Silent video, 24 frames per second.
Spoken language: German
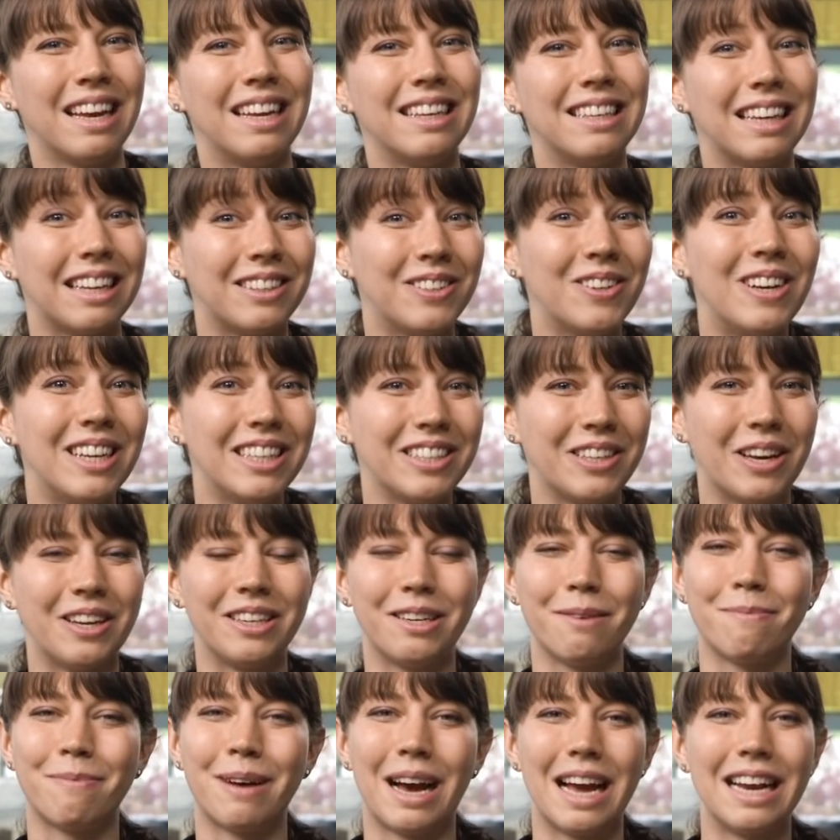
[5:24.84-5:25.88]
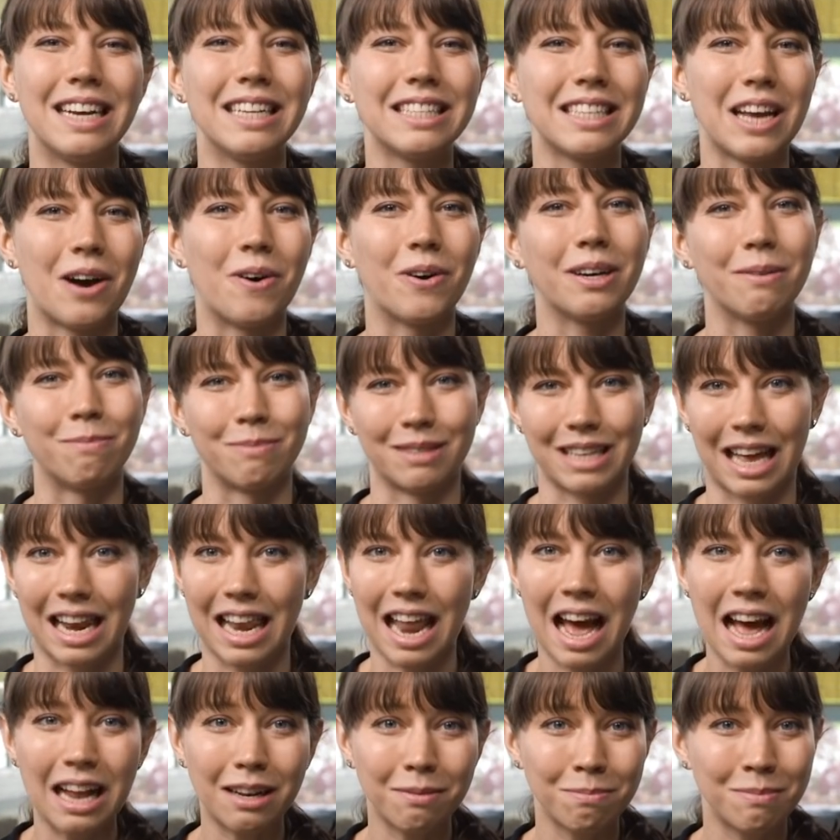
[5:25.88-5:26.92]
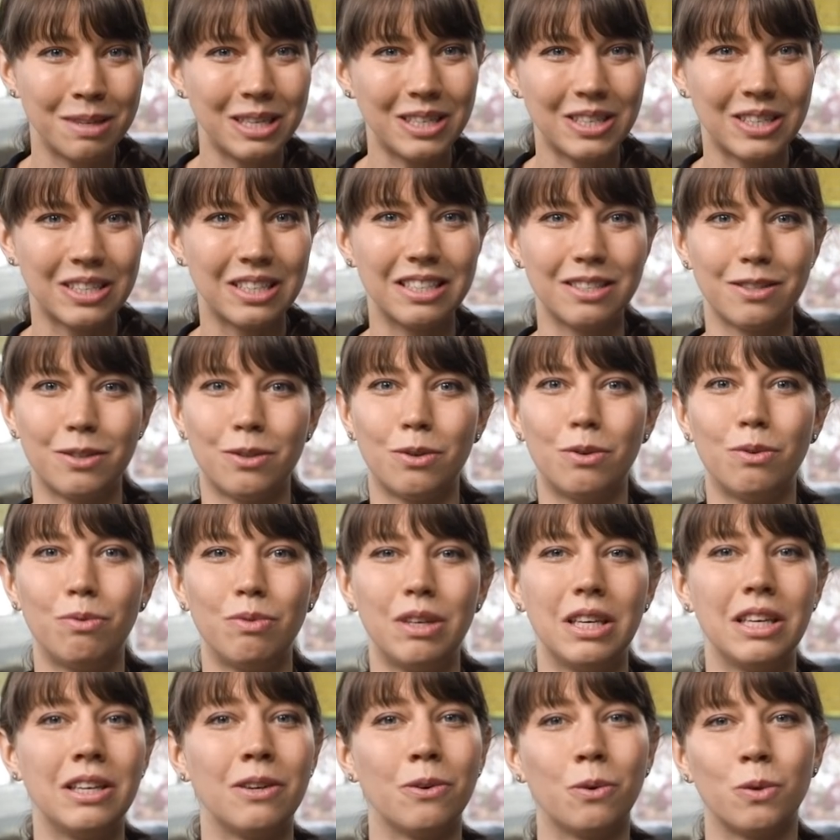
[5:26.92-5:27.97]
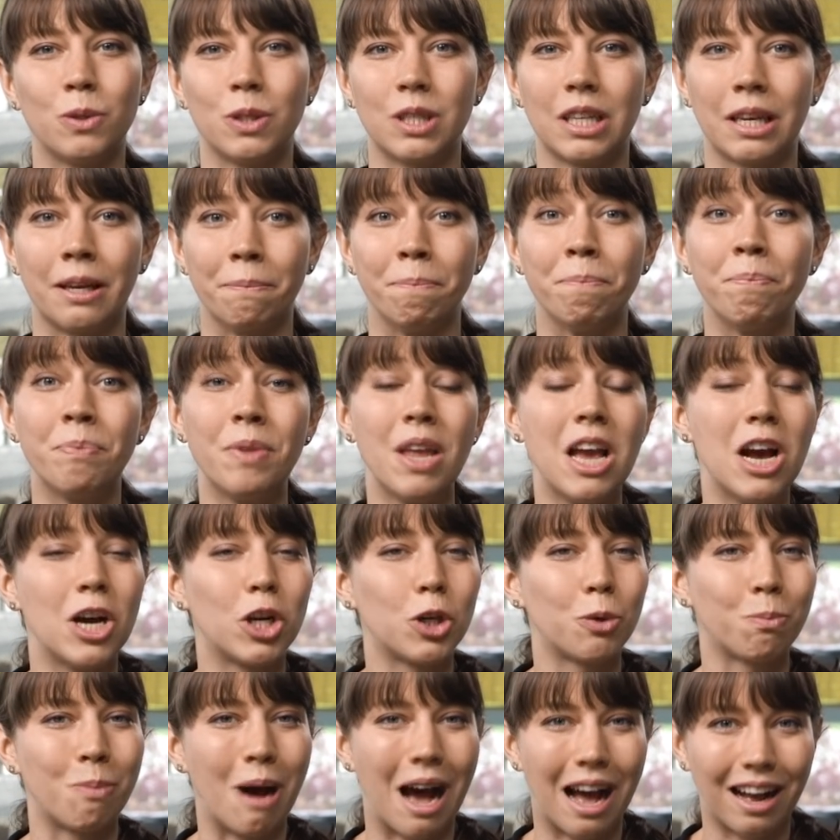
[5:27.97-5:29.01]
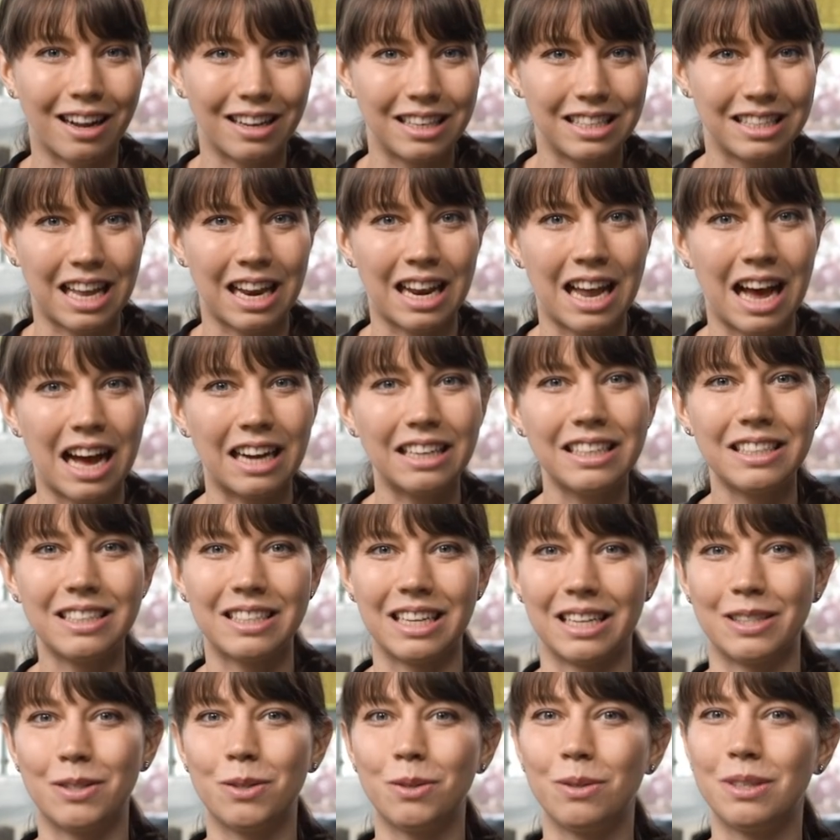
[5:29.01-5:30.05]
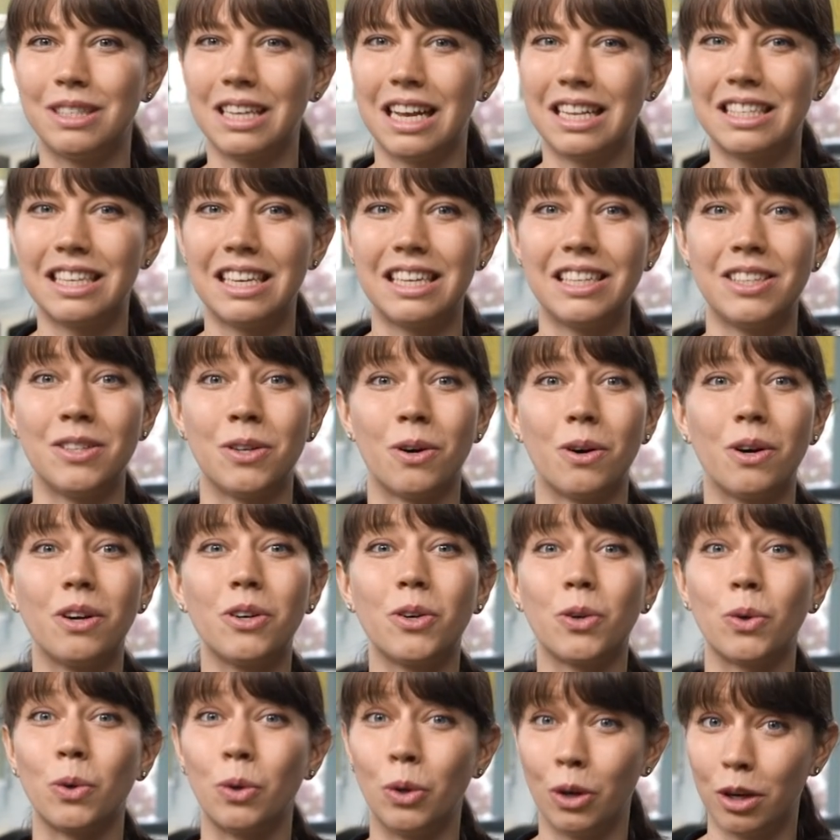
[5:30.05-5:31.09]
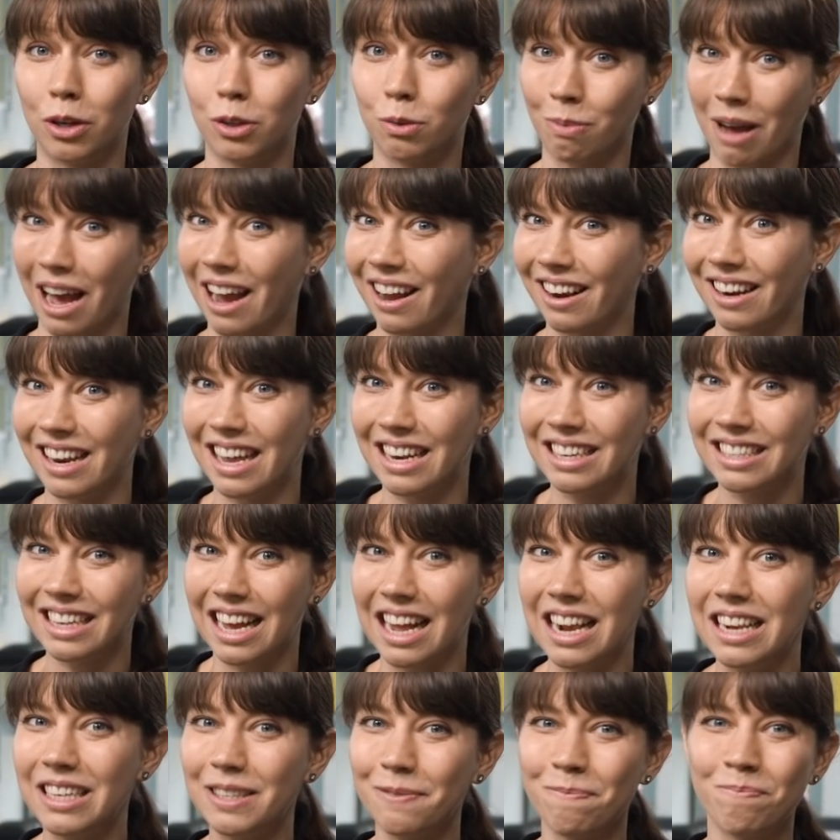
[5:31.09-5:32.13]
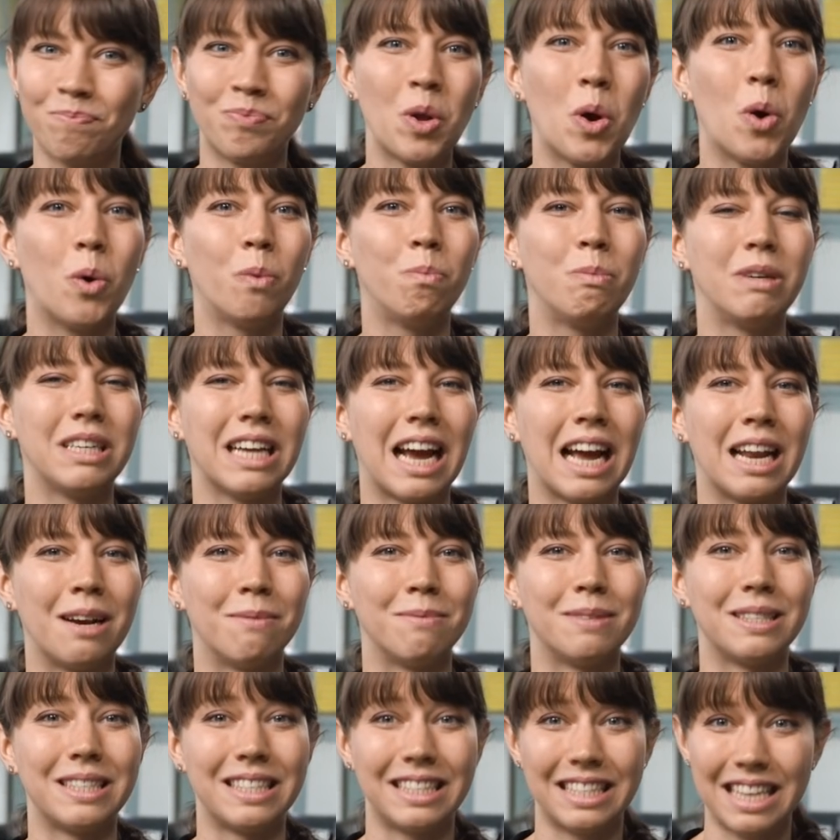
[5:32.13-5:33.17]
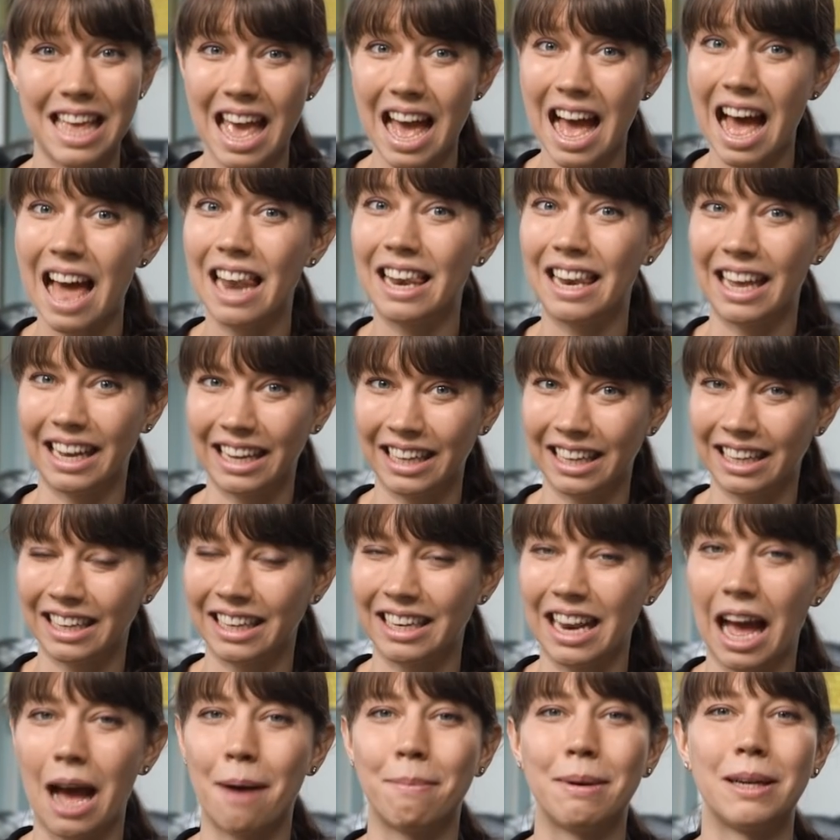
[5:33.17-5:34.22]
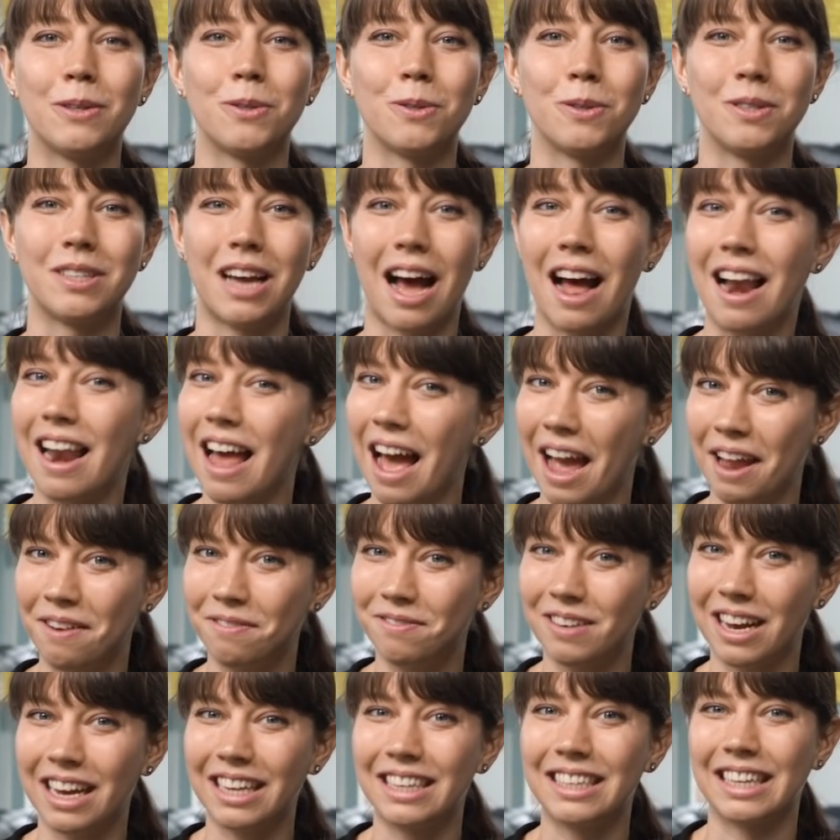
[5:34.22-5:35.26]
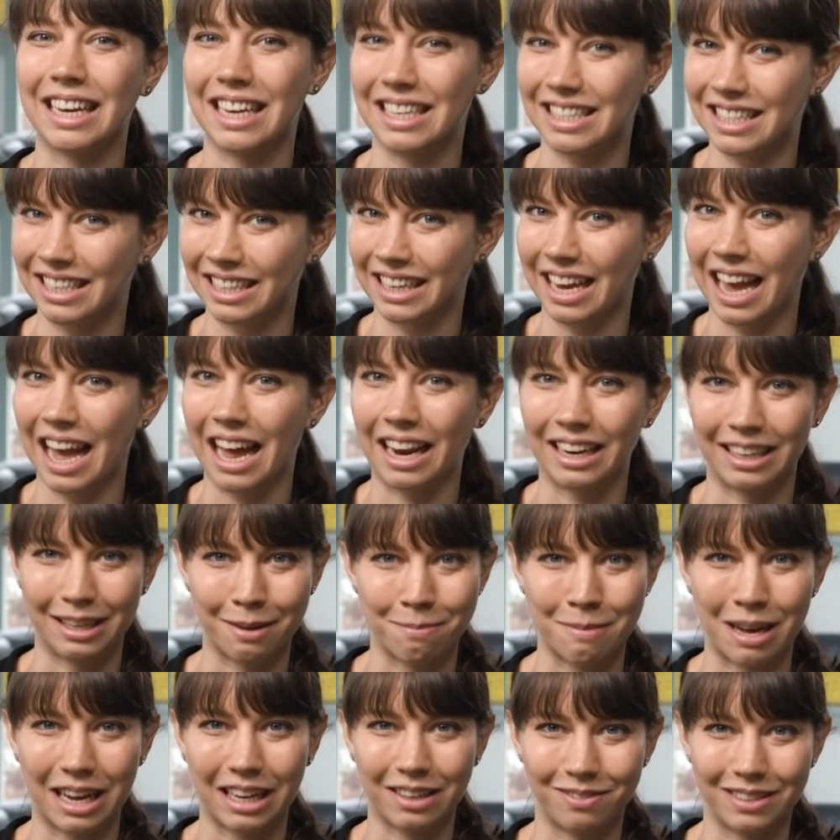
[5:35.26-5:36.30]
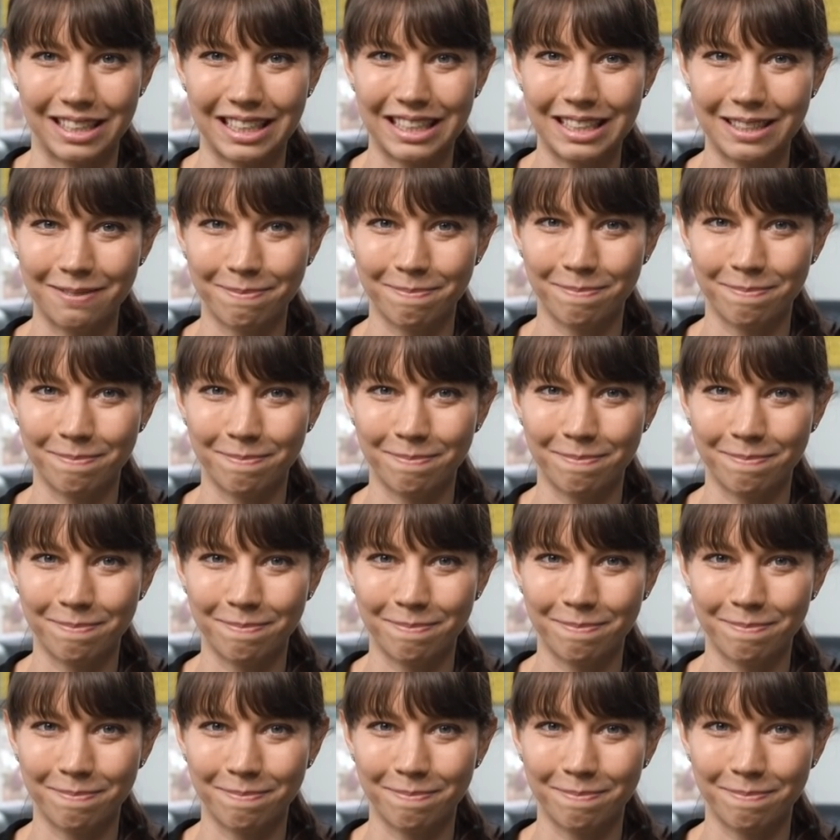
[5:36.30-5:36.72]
Natürlich könnt ihr beides auch im Salat mischen, so wie in unserem Spargelsalat, der zusätzlich noch grünen Spargel enthält und mit einem sehr leckeren, aber total einfachen Dressing angemacht wird.